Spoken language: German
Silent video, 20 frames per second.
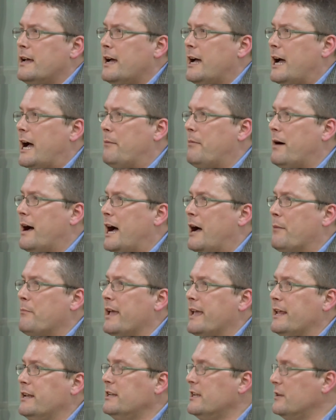aber am
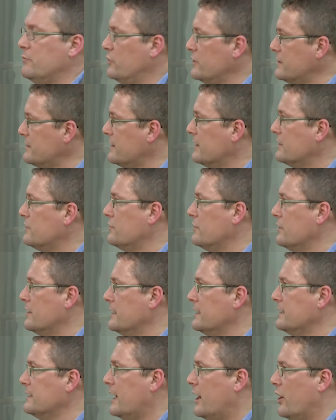Ende muss
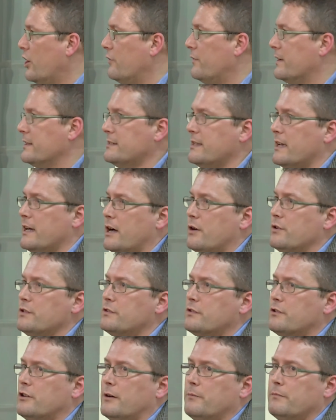natürlich auch was
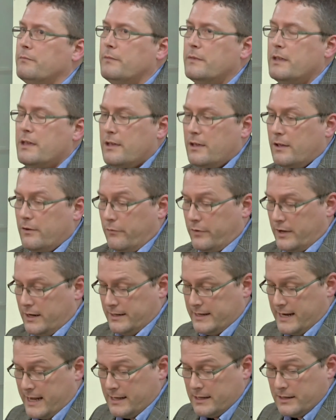herauskommen. Vielen
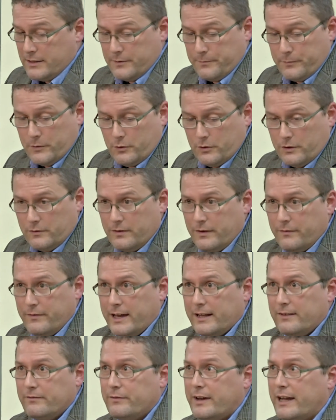Dank und wir
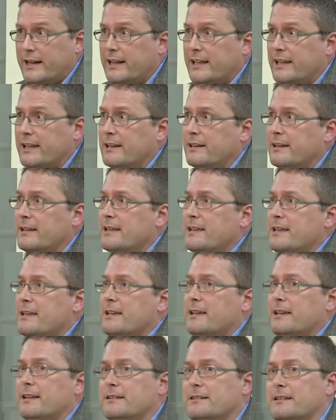werden weiterhin
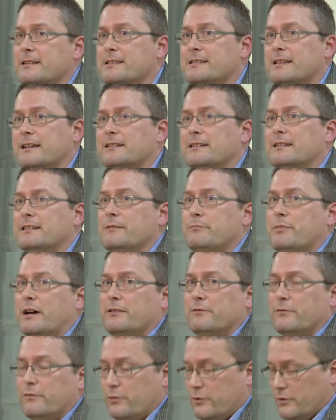interessante
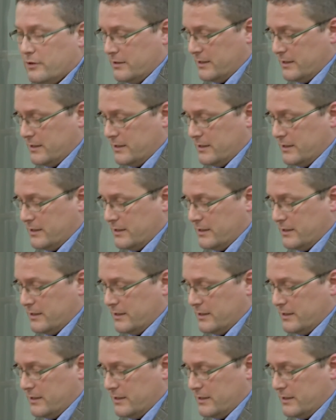Debatten führen.